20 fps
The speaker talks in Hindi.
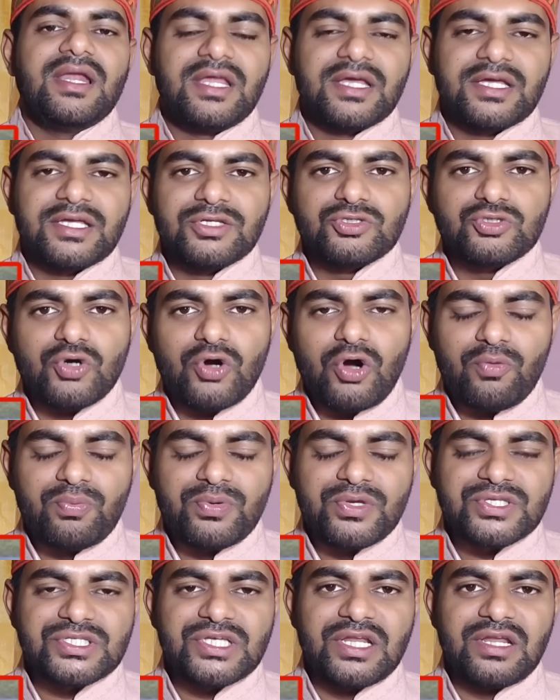लेकिन जो
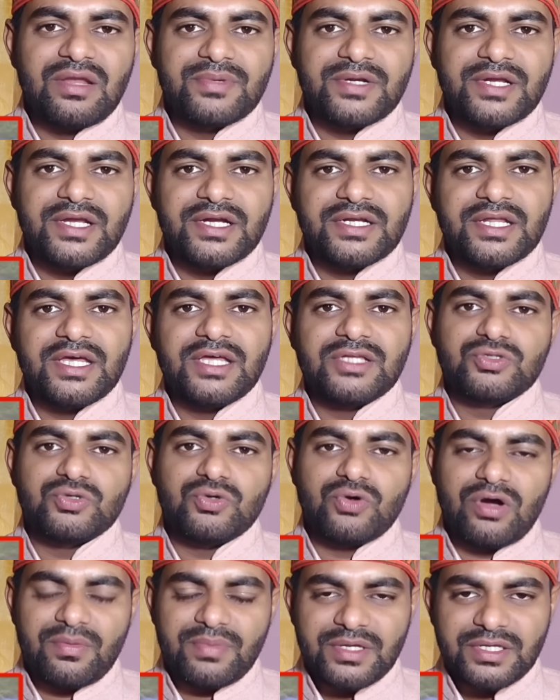ऑफिशियल अपडेट है
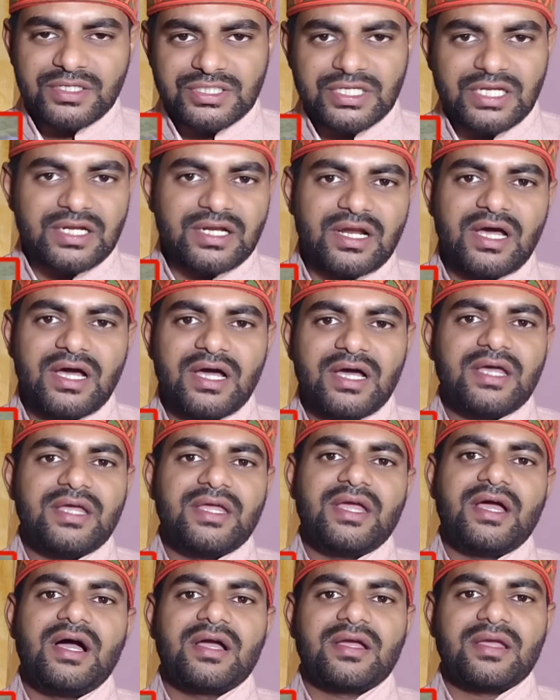जो अभी चल रहा
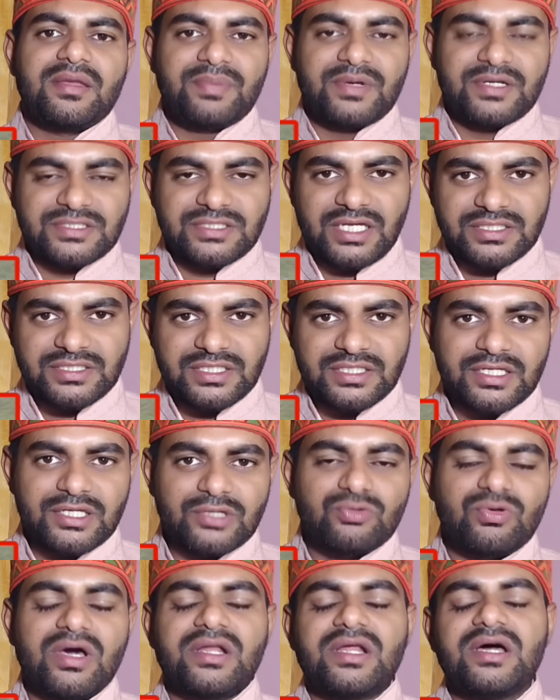है यहाँ के प्रशासन
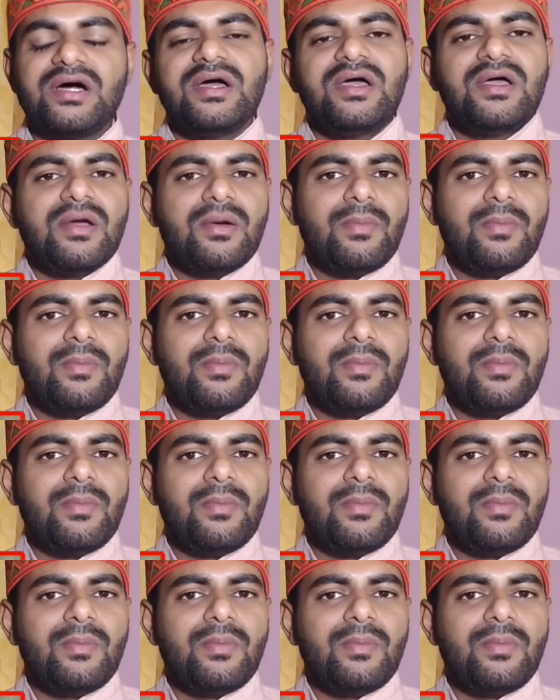के द्वारा